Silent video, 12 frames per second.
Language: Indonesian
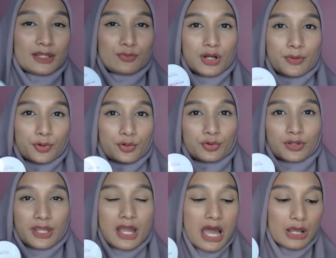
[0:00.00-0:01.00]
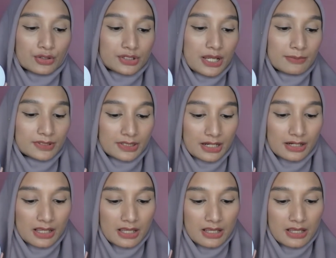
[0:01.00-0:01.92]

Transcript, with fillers: kita buka produknya harus dihabiskan